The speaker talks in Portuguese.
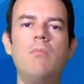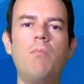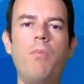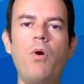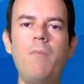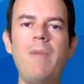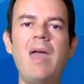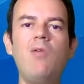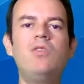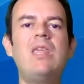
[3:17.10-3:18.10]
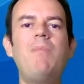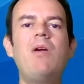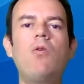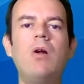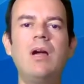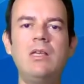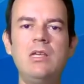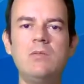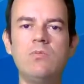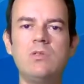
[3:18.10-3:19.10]
por meio de
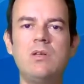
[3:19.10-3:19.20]
microorganismos.